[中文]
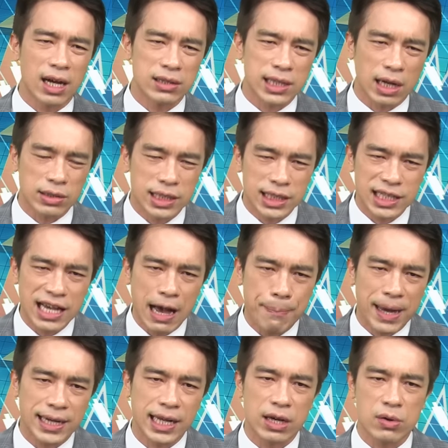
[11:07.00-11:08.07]
你要找下
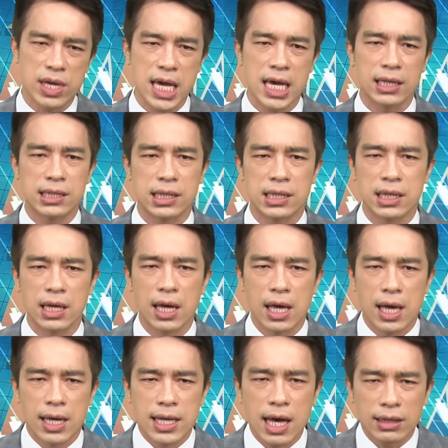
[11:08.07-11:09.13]
半年有业绩，
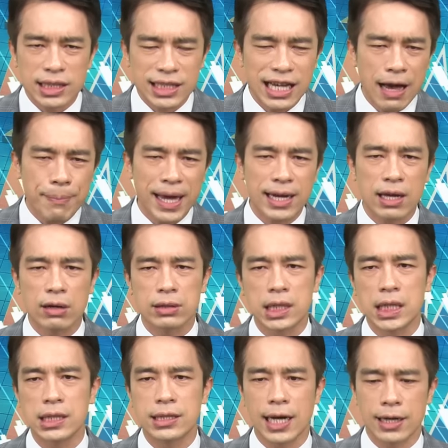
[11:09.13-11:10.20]
要下半年有
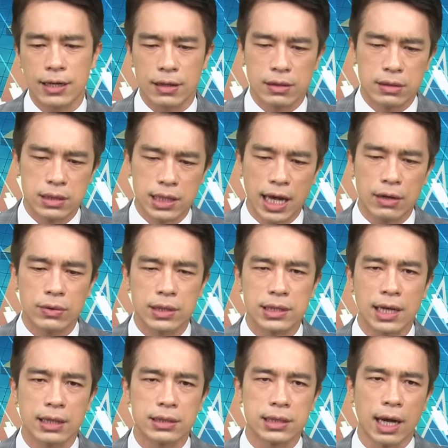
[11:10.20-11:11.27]
题材的才会
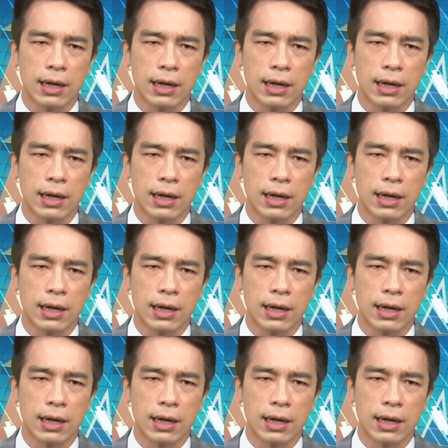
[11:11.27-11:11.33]
上